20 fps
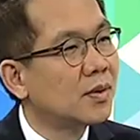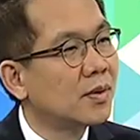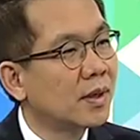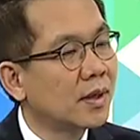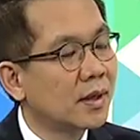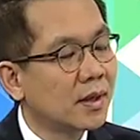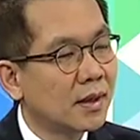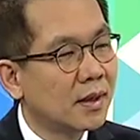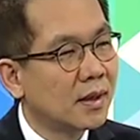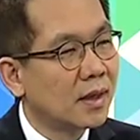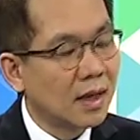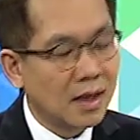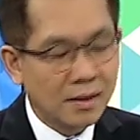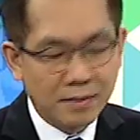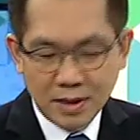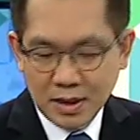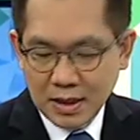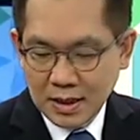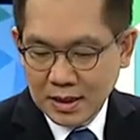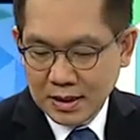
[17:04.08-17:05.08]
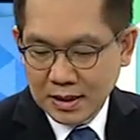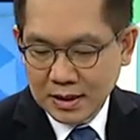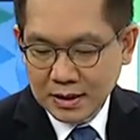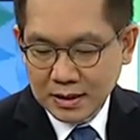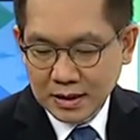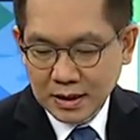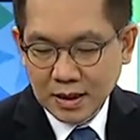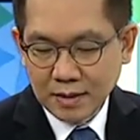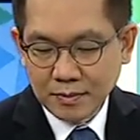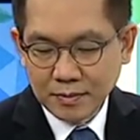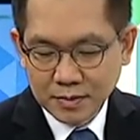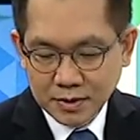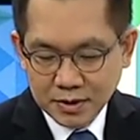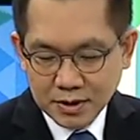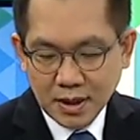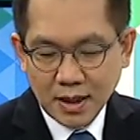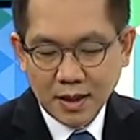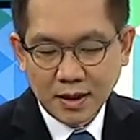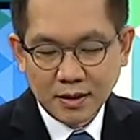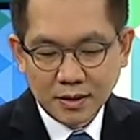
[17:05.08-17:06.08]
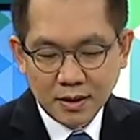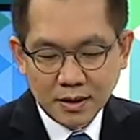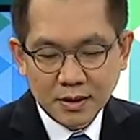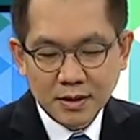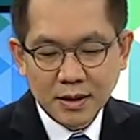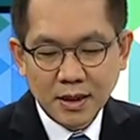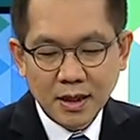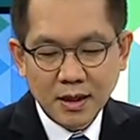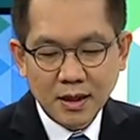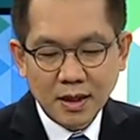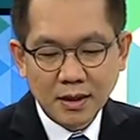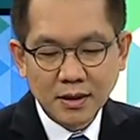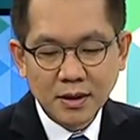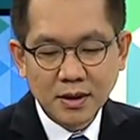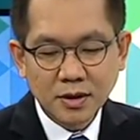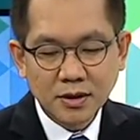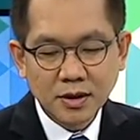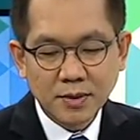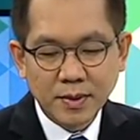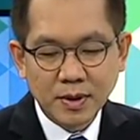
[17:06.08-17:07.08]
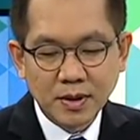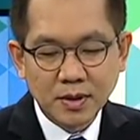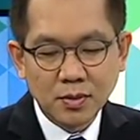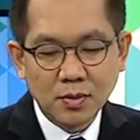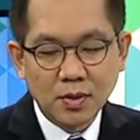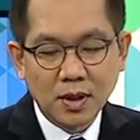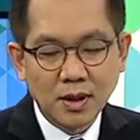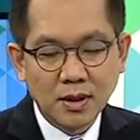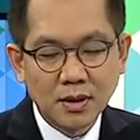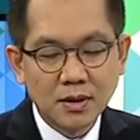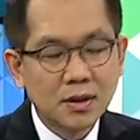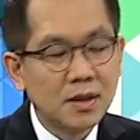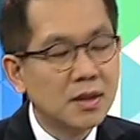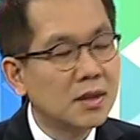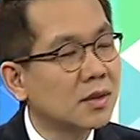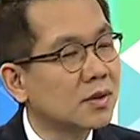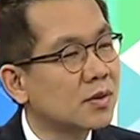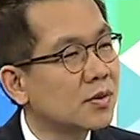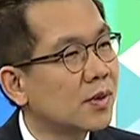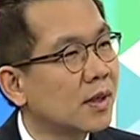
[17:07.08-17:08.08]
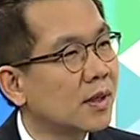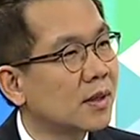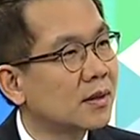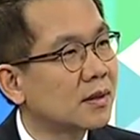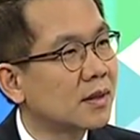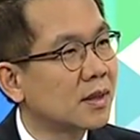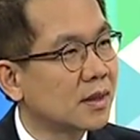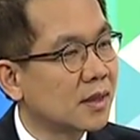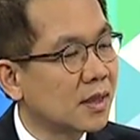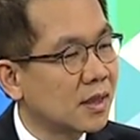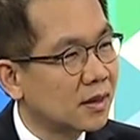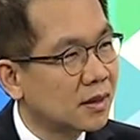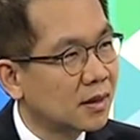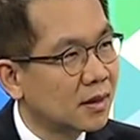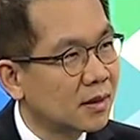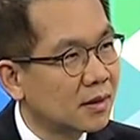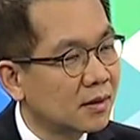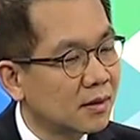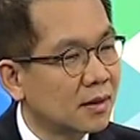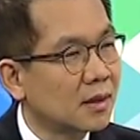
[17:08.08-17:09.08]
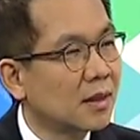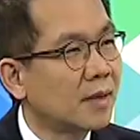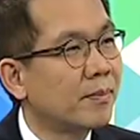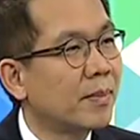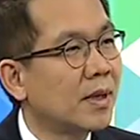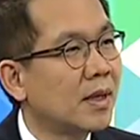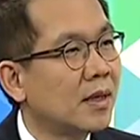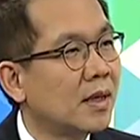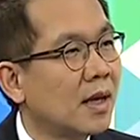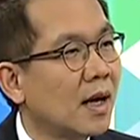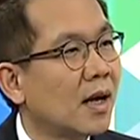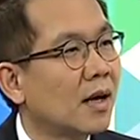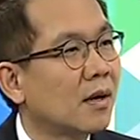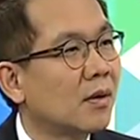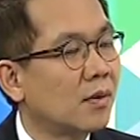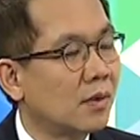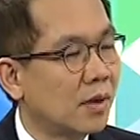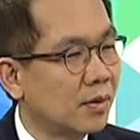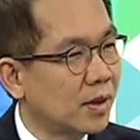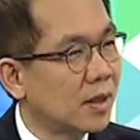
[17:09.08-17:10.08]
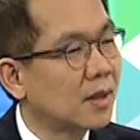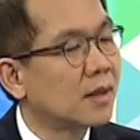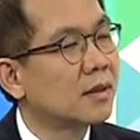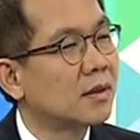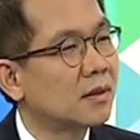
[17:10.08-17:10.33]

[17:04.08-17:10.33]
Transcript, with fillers: ด้วยนะครับเห็นความเชื่อมั่นแล้วใช่นั้นเนี่ยอันนี้ก็จะเป็นตัวที่จะช่วยเศรษฐกิจในปีหน้าของเราอีก